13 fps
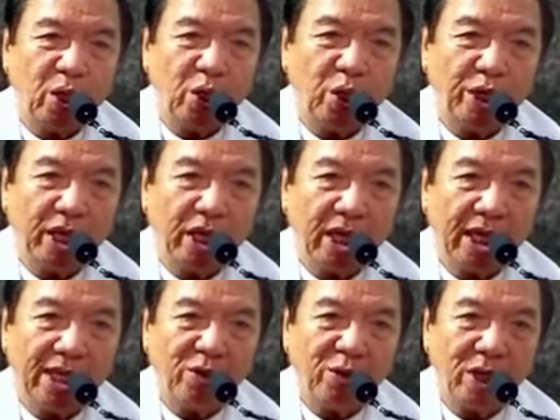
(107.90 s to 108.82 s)
O niya,
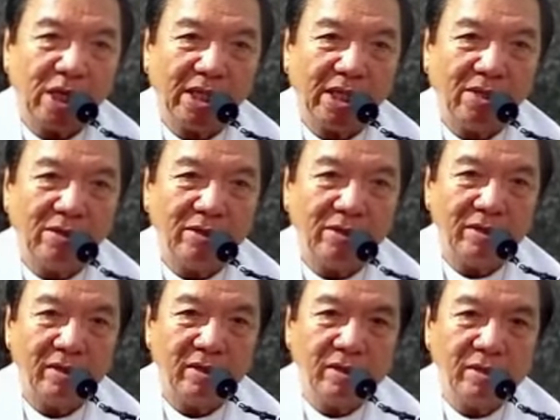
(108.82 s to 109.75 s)
ingon ang
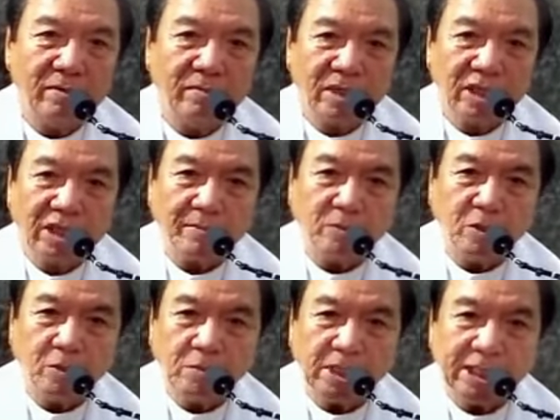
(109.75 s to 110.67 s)
ginoo,
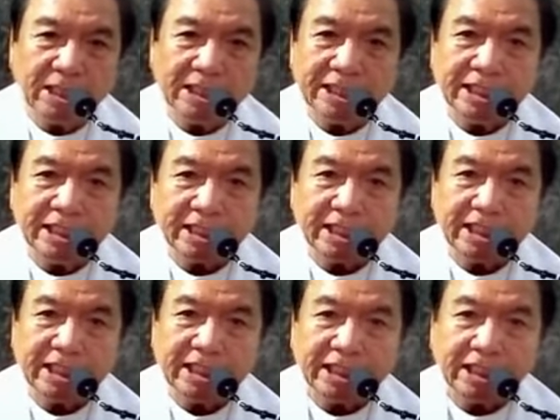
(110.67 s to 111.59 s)
Kamu mga
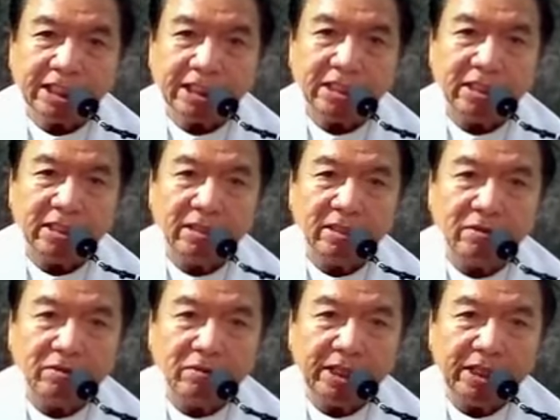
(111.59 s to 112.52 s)
lalaki ha,
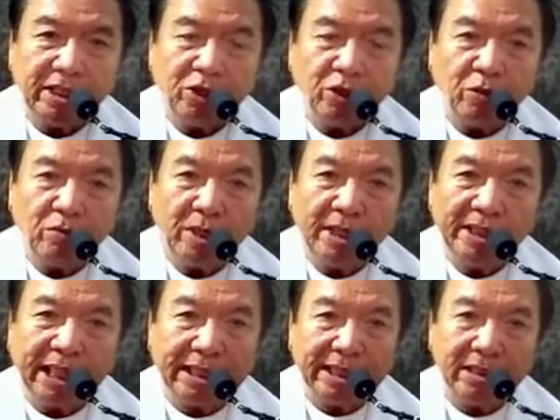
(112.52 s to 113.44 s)
way iyo
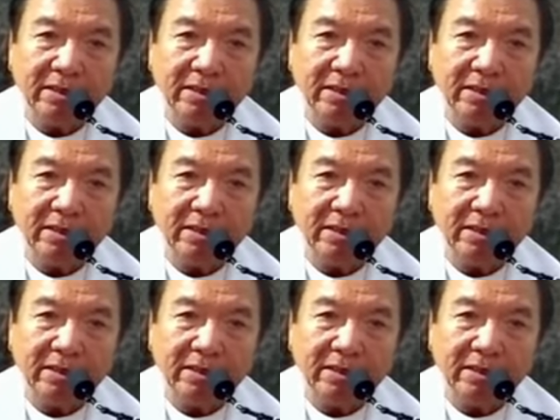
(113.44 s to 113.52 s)
bayag.